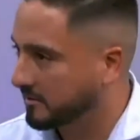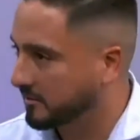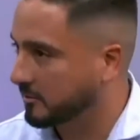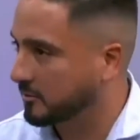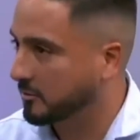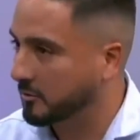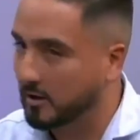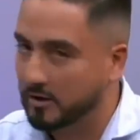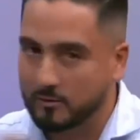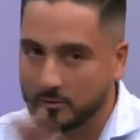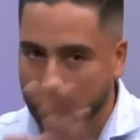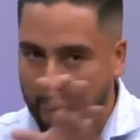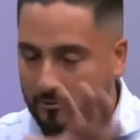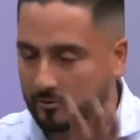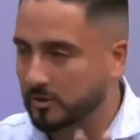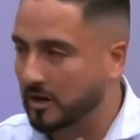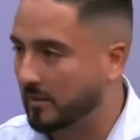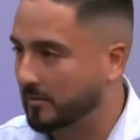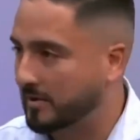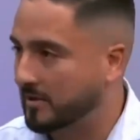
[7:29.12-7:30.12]
no solo a lo de
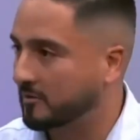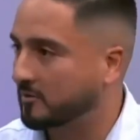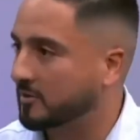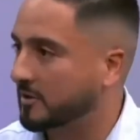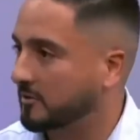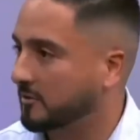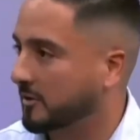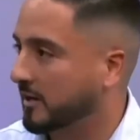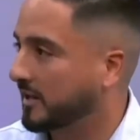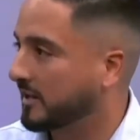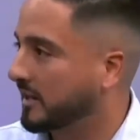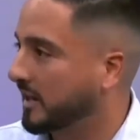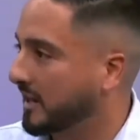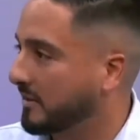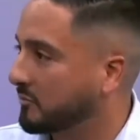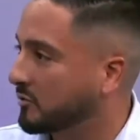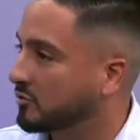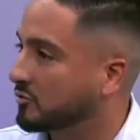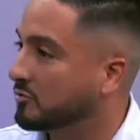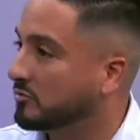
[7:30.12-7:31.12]
los caminos, sino que
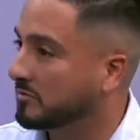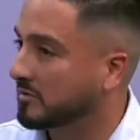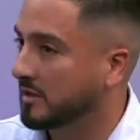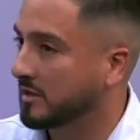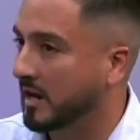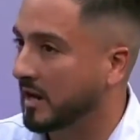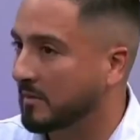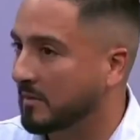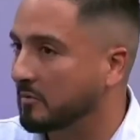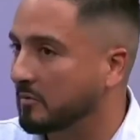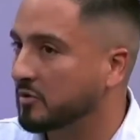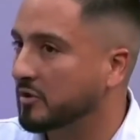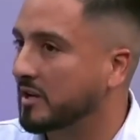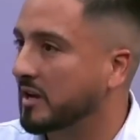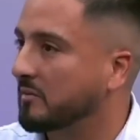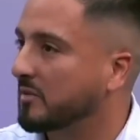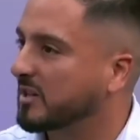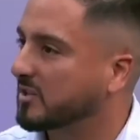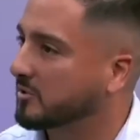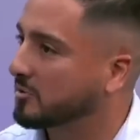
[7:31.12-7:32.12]
tenemos, armamos,
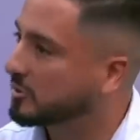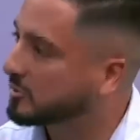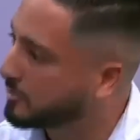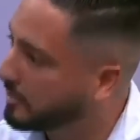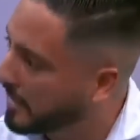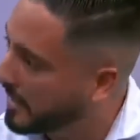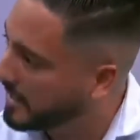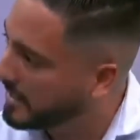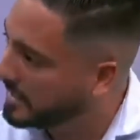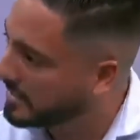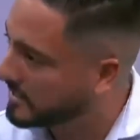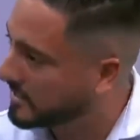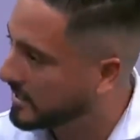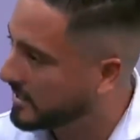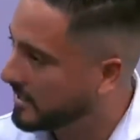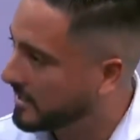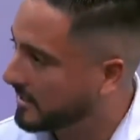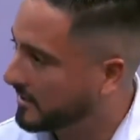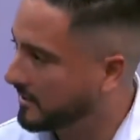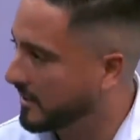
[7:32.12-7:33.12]
digamos así, unos planes
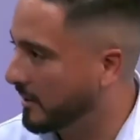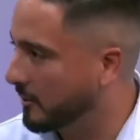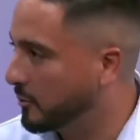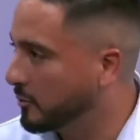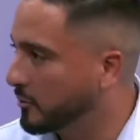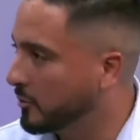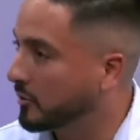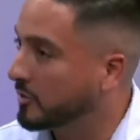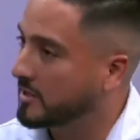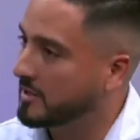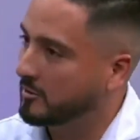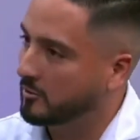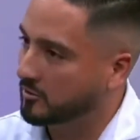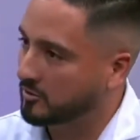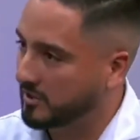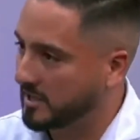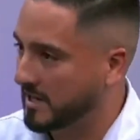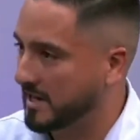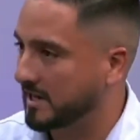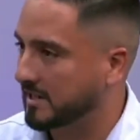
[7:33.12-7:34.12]
de uno y
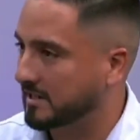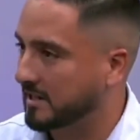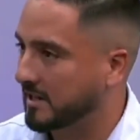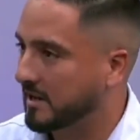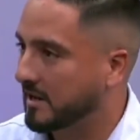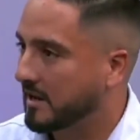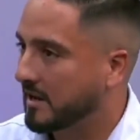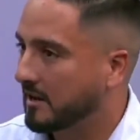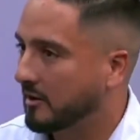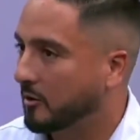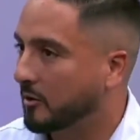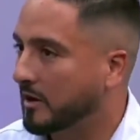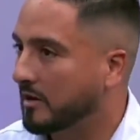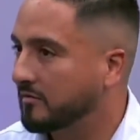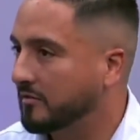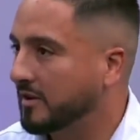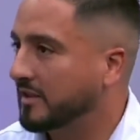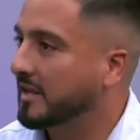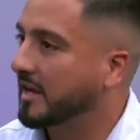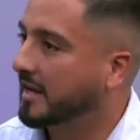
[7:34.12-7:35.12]
dos días, con
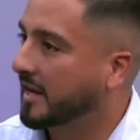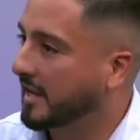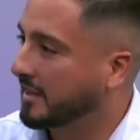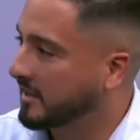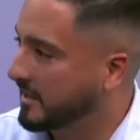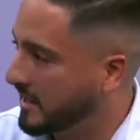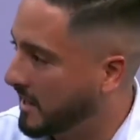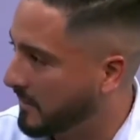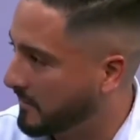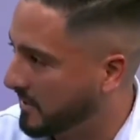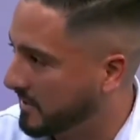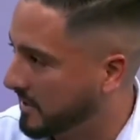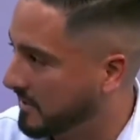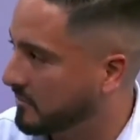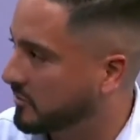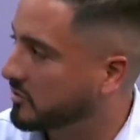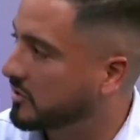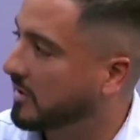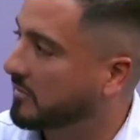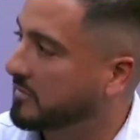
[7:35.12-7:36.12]
el fin de que
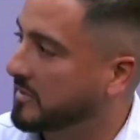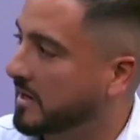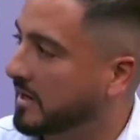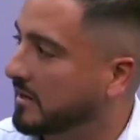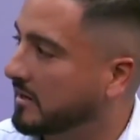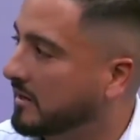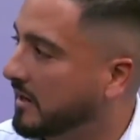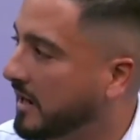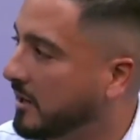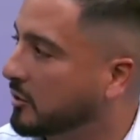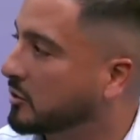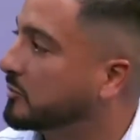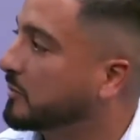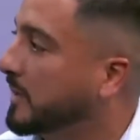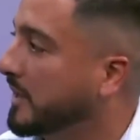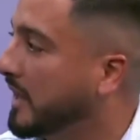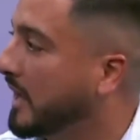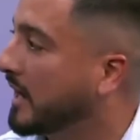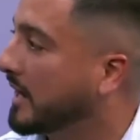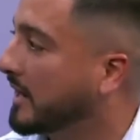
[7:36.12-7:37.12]
dinamicemos también el
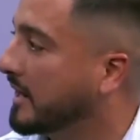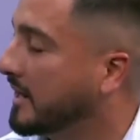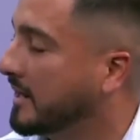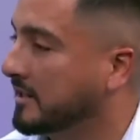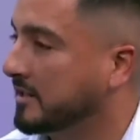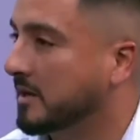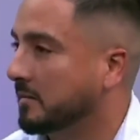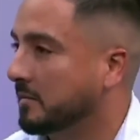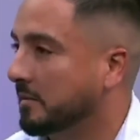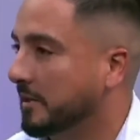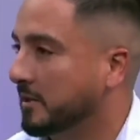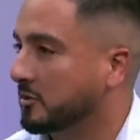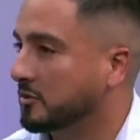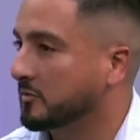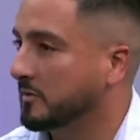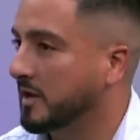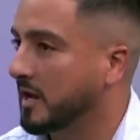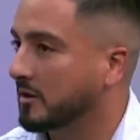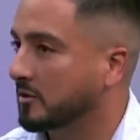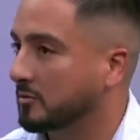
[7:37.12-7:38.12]
hospedaje en Pedro
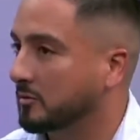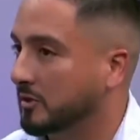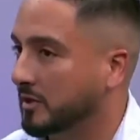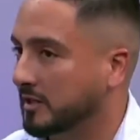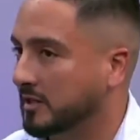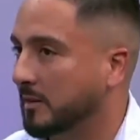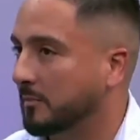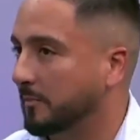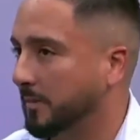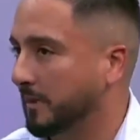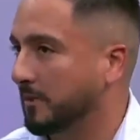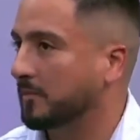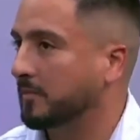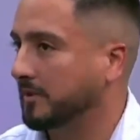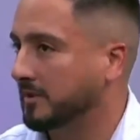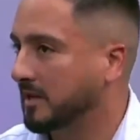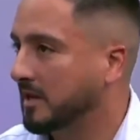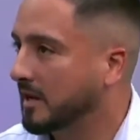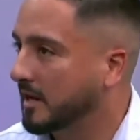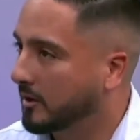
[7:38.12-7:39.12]
los Milagros, porque San Pedro,
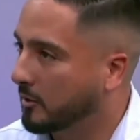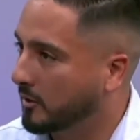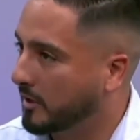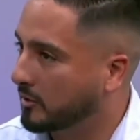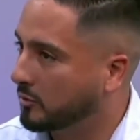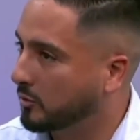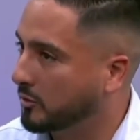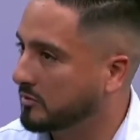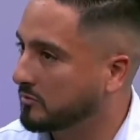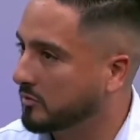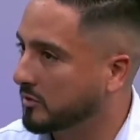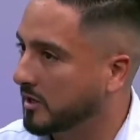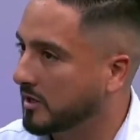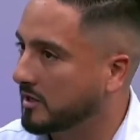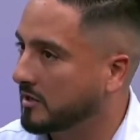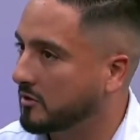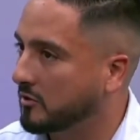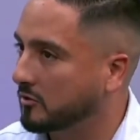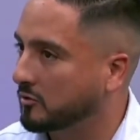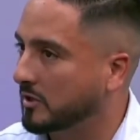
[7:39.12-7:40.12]
pues, con el turismo
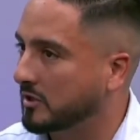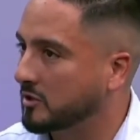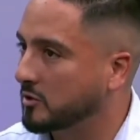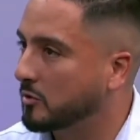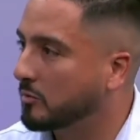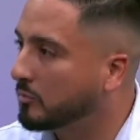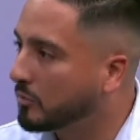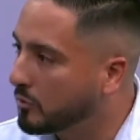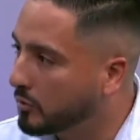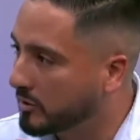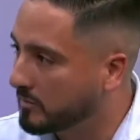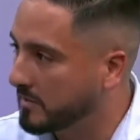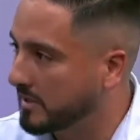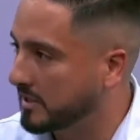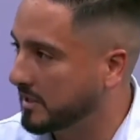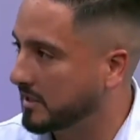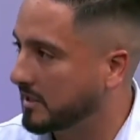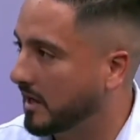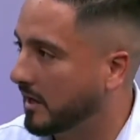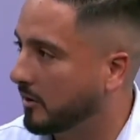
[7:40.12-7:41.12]
religioso ha sido muy
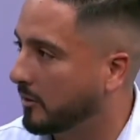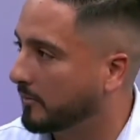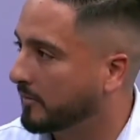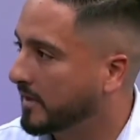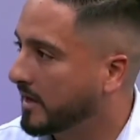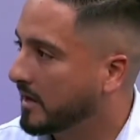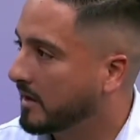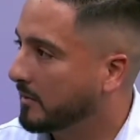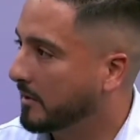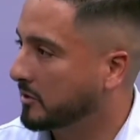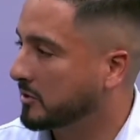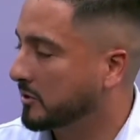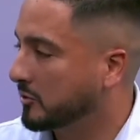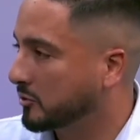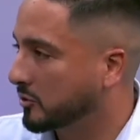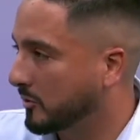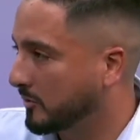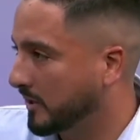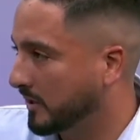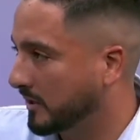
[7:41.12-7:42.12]
visitado, pero se
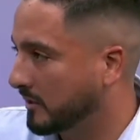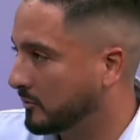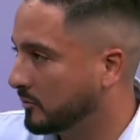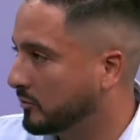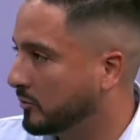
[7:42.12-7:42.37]
nos convierte en un